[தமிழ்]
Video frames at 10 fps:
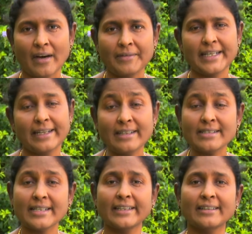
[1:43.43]
அவர் என்ன
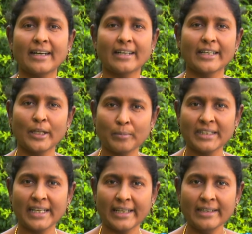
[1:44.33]
செய்தார்
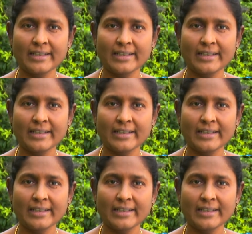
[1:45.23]
என்பதை